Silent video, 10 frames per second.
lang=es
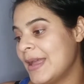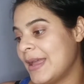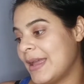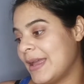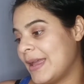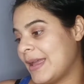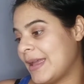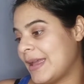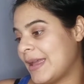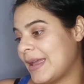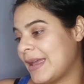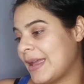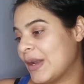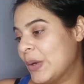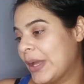
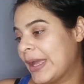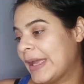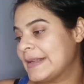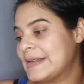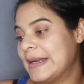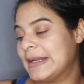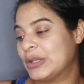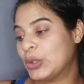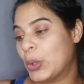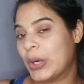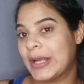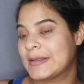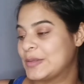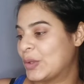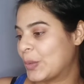Eh, lo que es, el
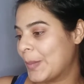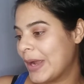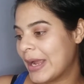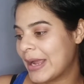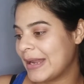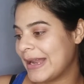tórax normal,